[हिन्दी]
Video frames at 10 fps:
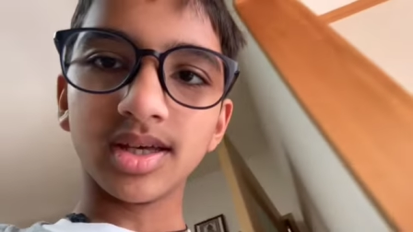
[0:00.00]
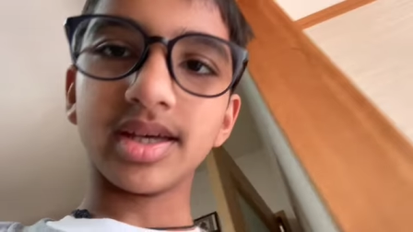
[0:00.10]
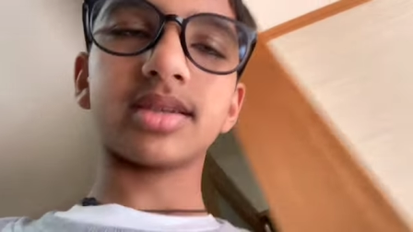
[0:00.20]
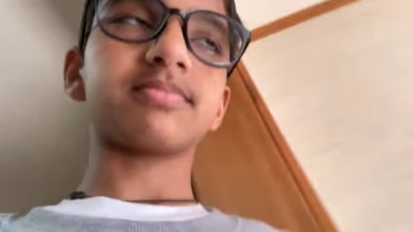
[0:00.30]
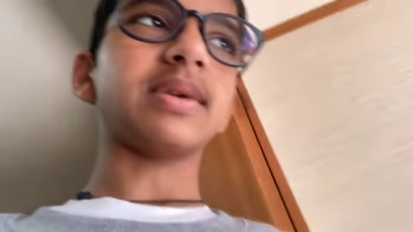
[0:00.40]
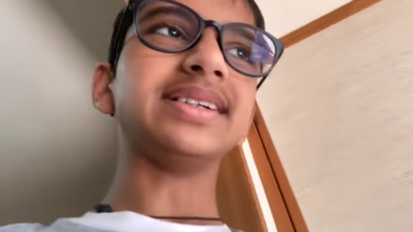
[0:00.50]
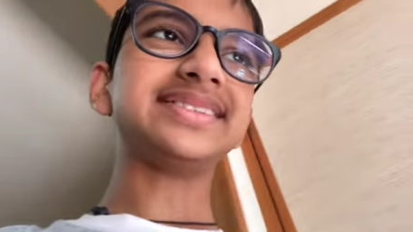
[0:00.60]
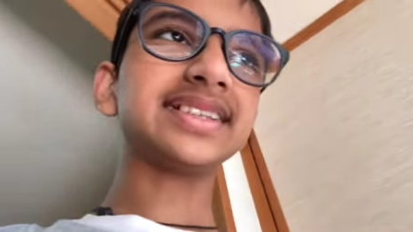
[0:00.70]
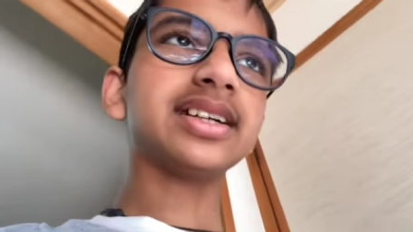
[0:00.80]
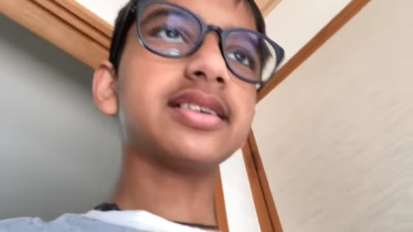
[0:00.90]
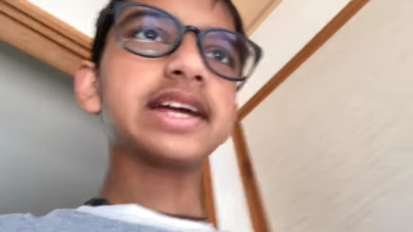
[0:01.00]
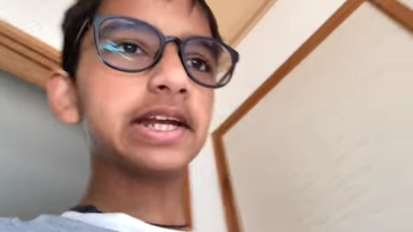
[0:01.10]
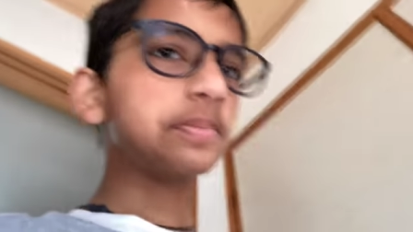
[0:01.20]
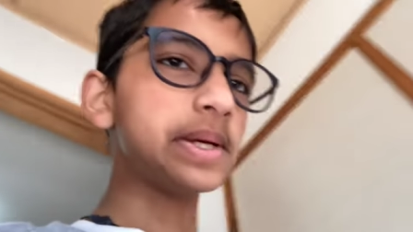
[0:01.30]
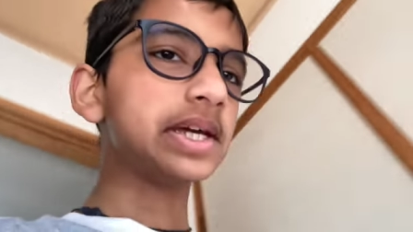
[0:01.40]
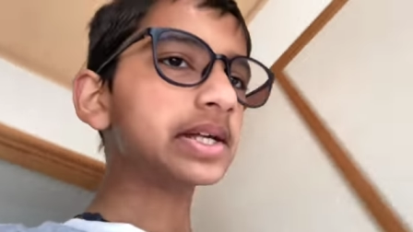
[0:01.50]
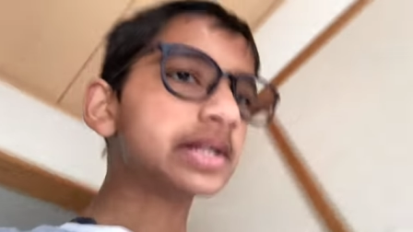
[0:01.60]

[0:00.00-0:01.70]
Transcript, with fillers: एक बाइसिकल राइड पे